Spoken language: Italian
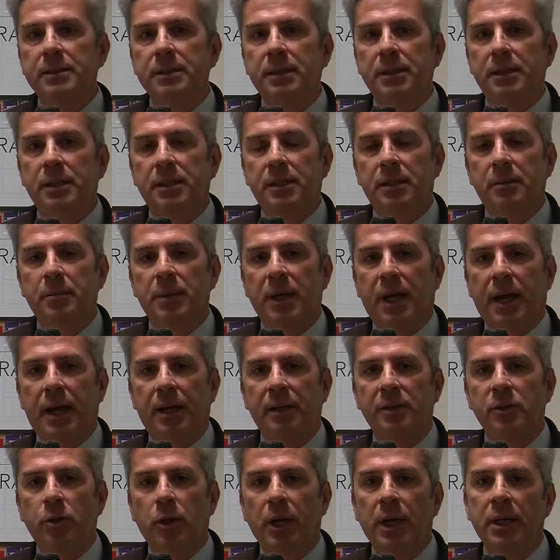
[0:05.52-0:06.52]
di
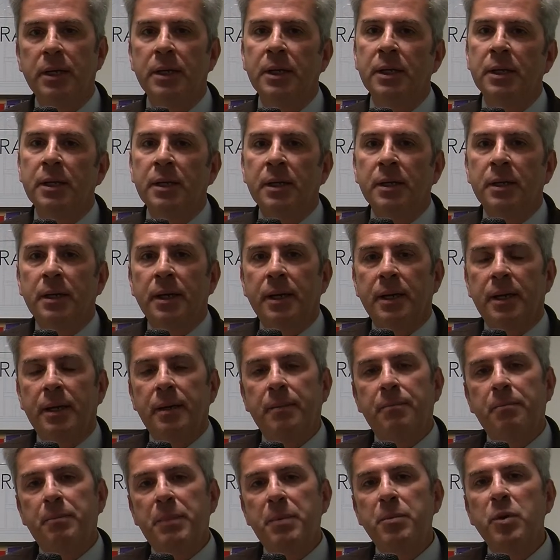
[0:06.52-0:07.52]
Mirandola,
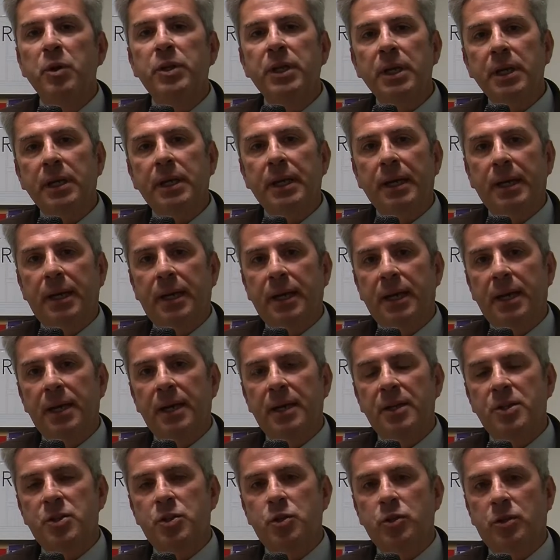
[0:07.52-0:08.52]
eh, biblioteca
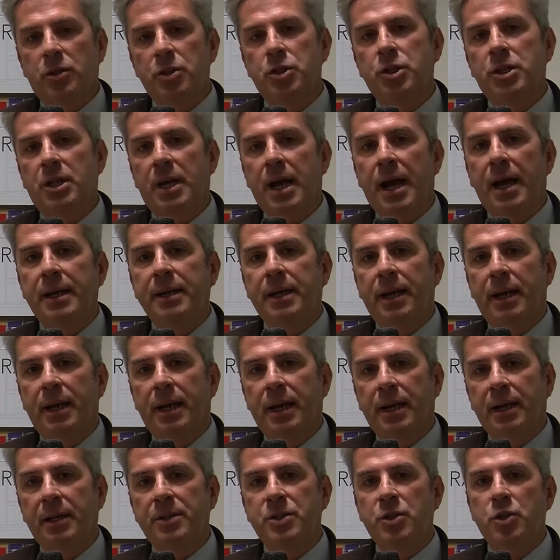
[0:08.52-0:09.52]
che sorgerà
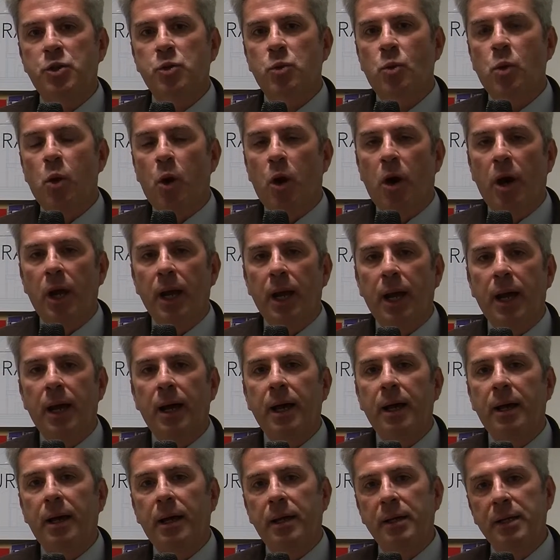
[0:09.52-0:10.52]
nell'ex
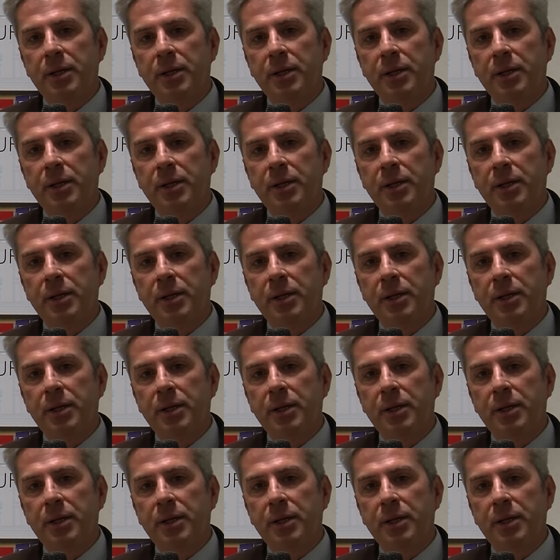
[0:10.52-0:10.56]
scuola,